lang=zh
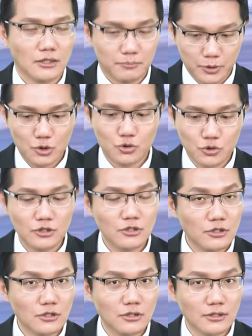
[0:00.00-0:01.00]
你必须
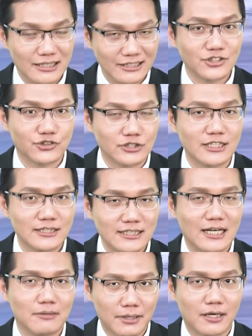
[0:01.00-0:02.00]
跟时间
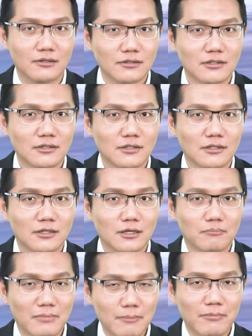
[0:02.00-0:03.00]
赛跑，
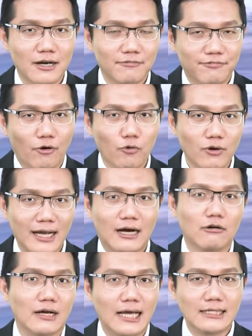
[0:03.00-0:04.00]
慢慢的逢
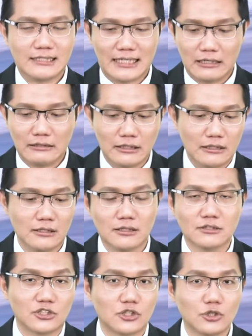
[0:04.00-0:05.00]
高来将你
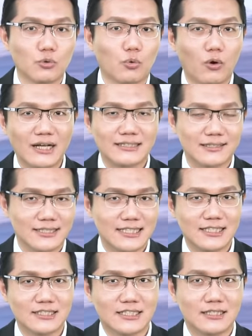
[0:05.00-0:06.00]
的持股换成
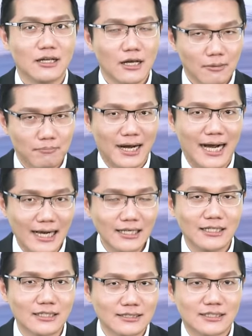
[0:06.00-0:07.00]
现金，把
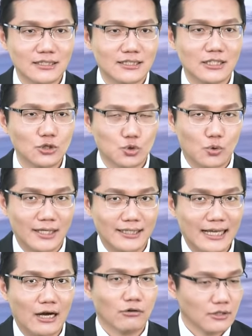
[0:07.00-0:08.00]
你的资金转
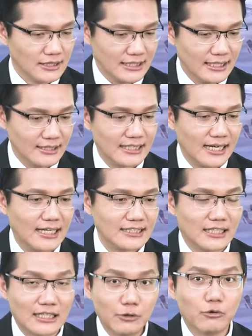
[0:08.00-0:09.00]
到现在来
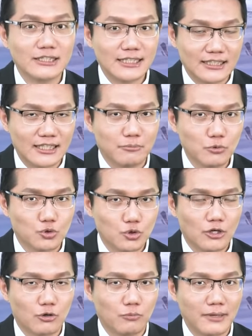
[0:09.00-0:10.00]
讲，另外在底部
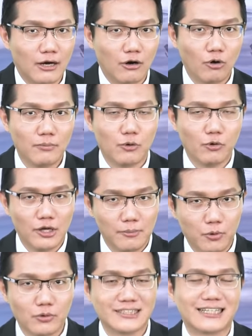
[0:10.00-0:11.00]
区的股票后面会有一
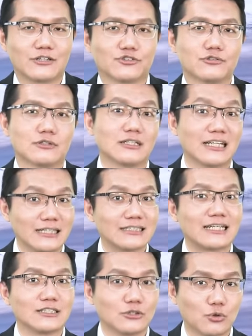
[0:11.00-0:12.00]
波涨势的，那个
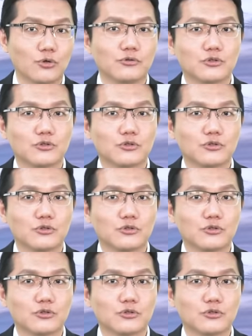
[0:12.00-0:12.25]
才是对